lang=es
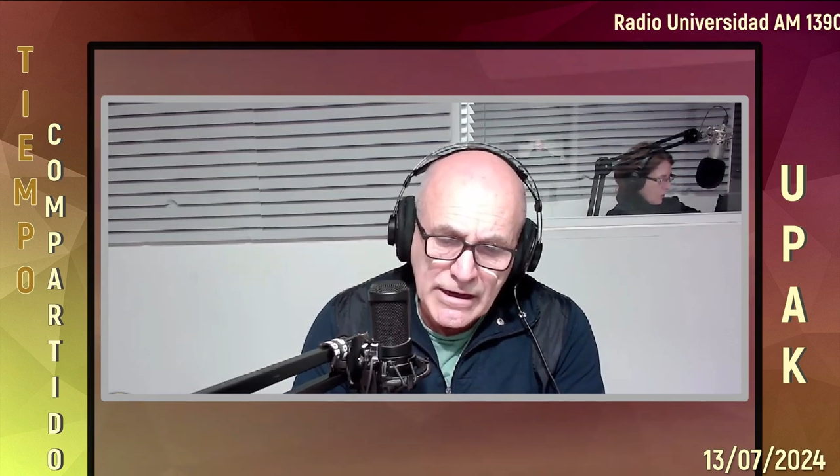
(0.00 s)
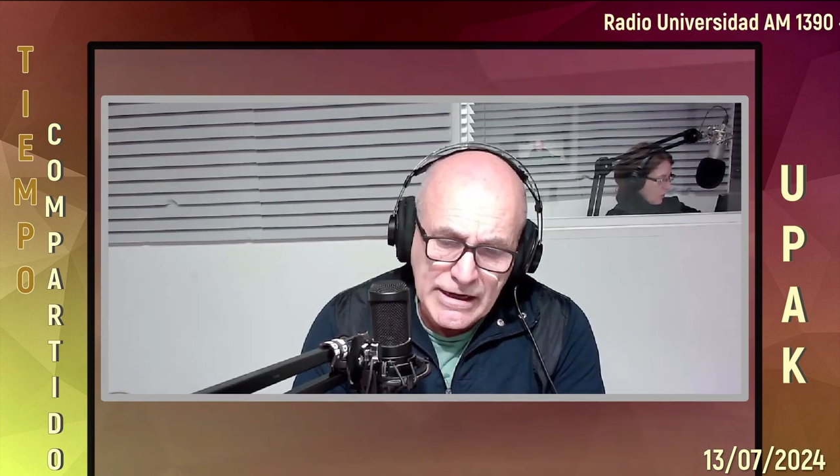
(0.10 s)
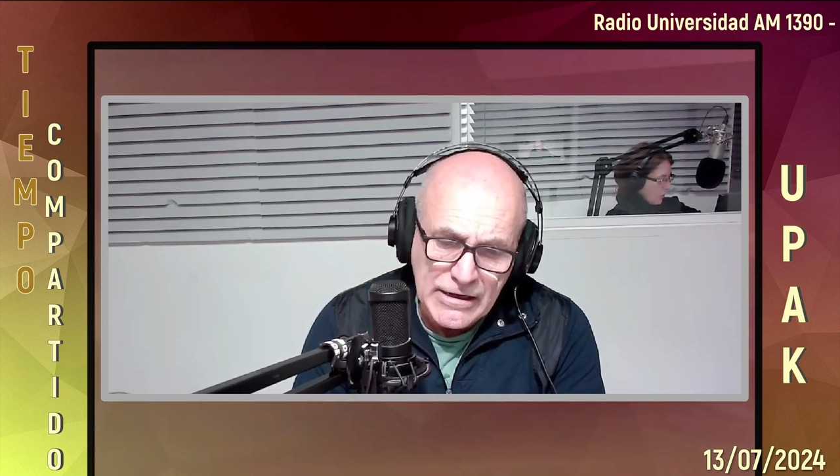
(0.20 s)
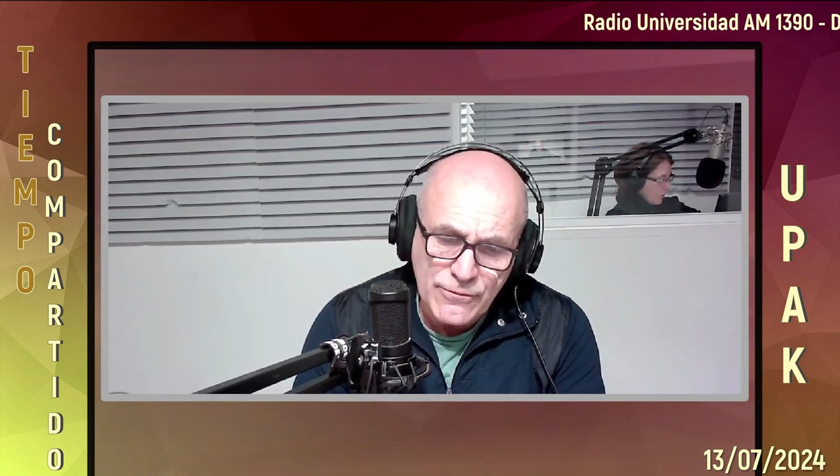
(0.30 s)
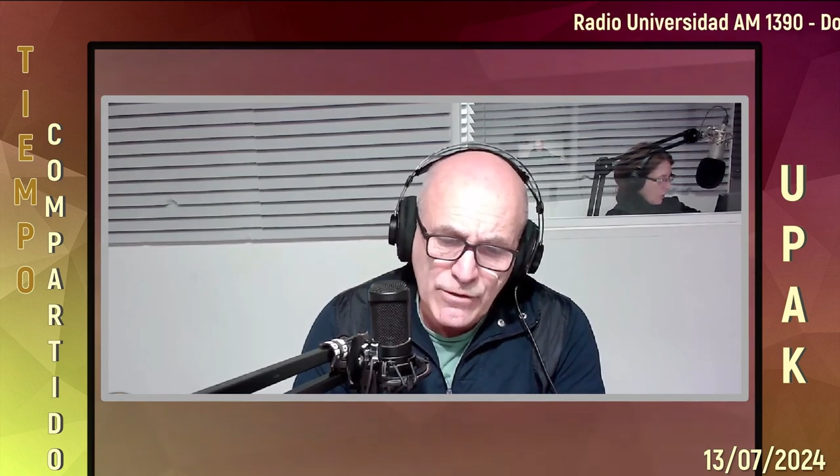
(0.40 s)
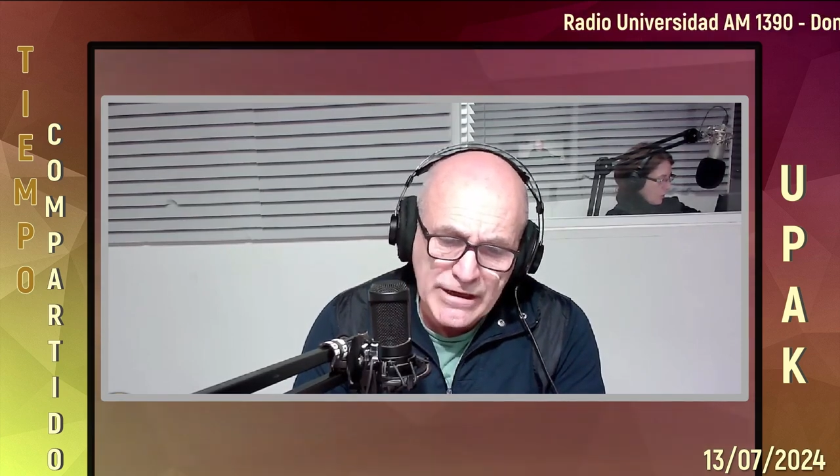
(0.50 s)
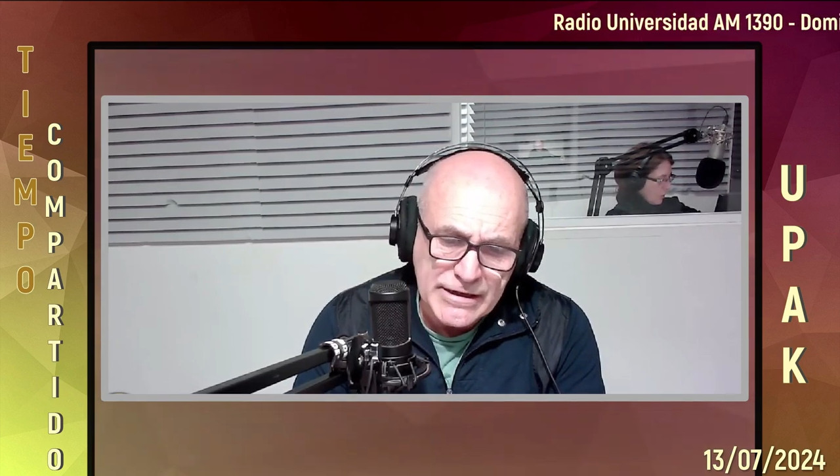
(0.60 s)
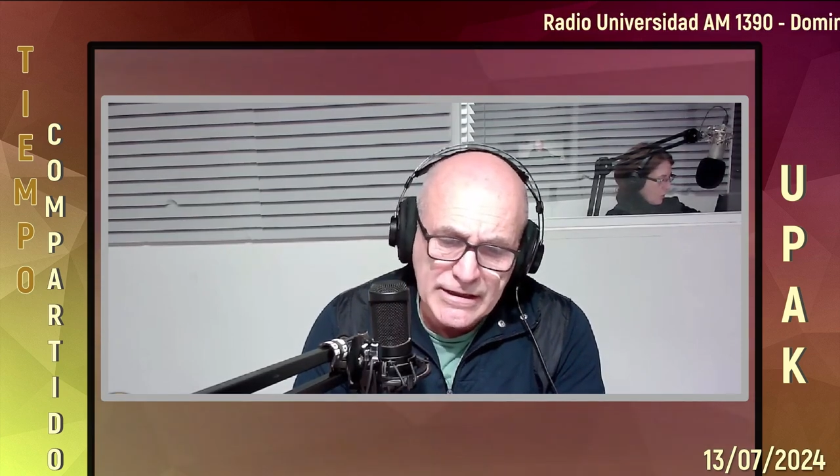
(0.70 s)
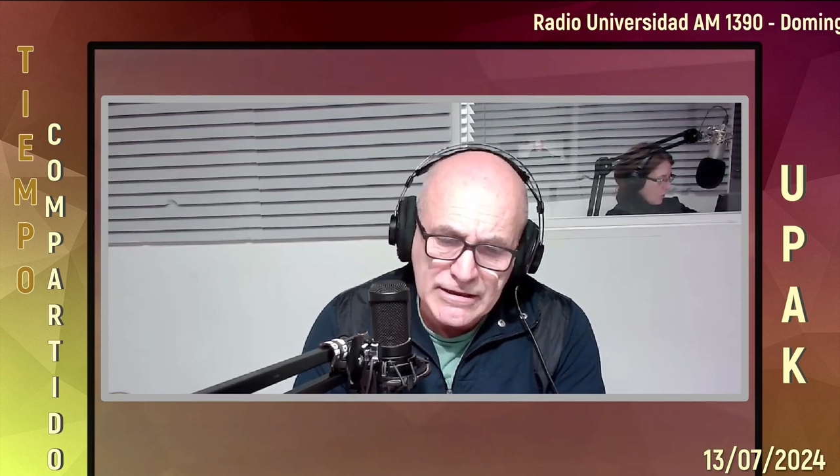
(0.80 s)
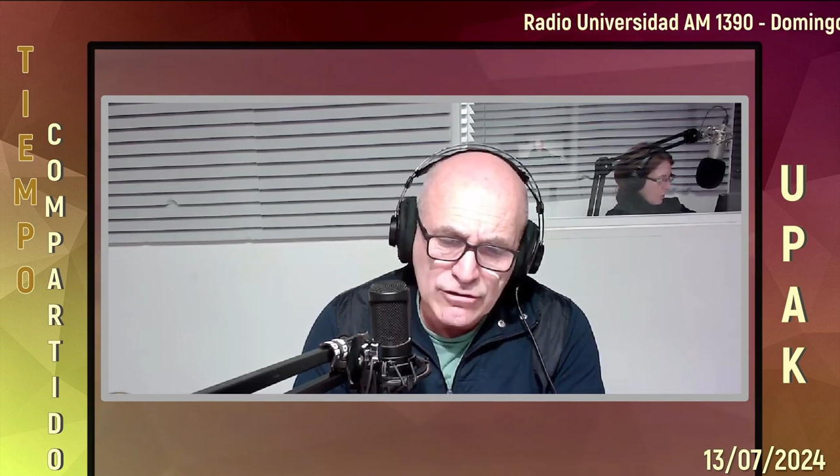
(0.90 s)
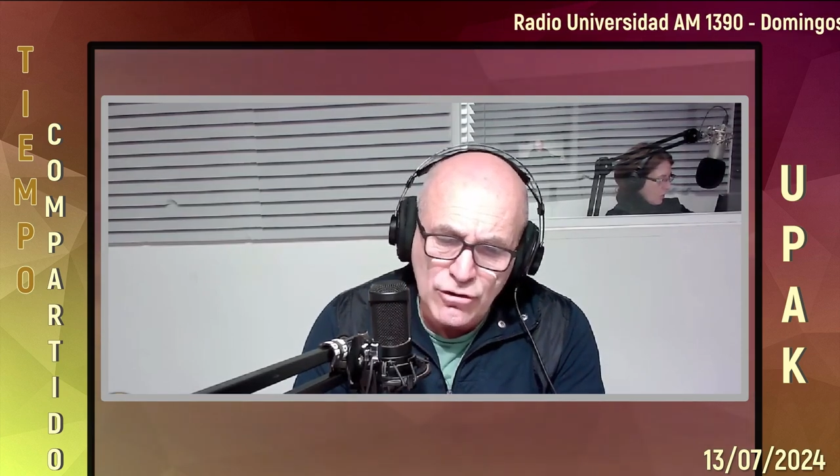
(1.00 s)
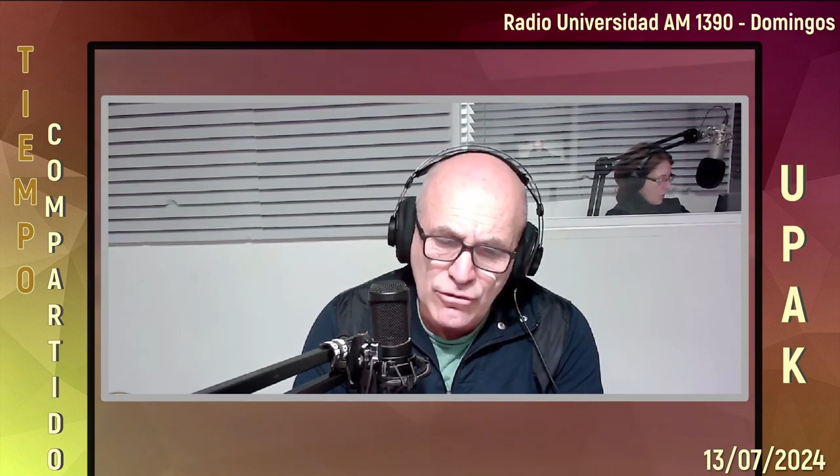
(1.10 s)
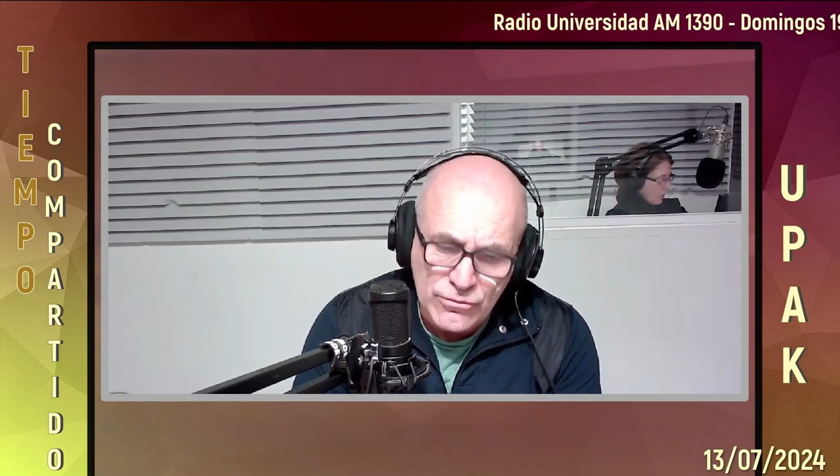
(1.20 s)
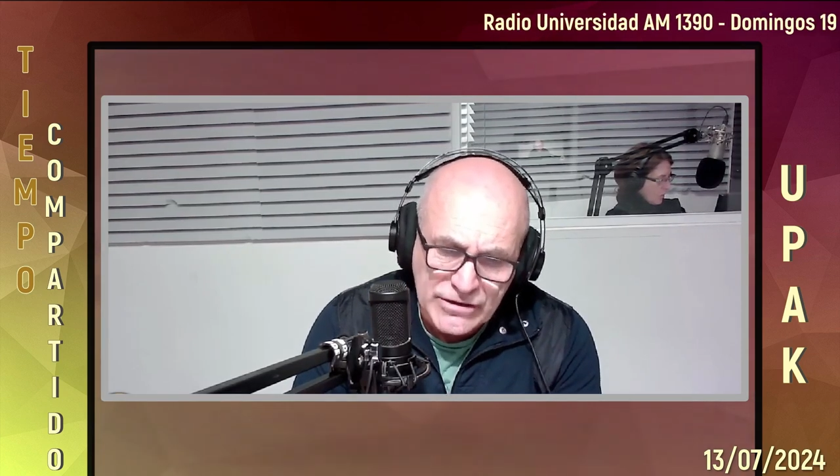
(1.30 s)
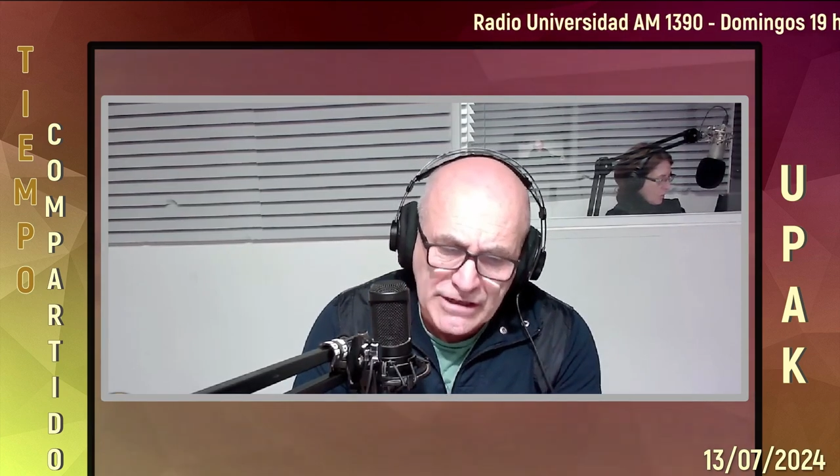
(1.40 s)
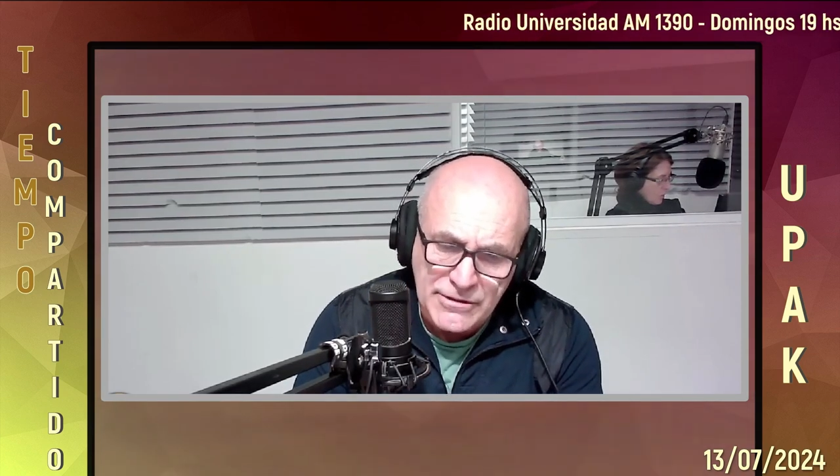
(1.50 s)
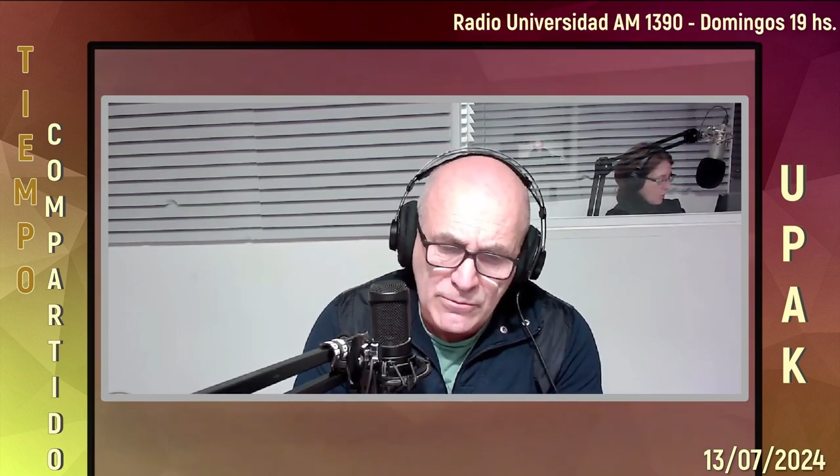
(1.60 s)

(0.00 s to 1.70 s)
Él fue redactor de un diario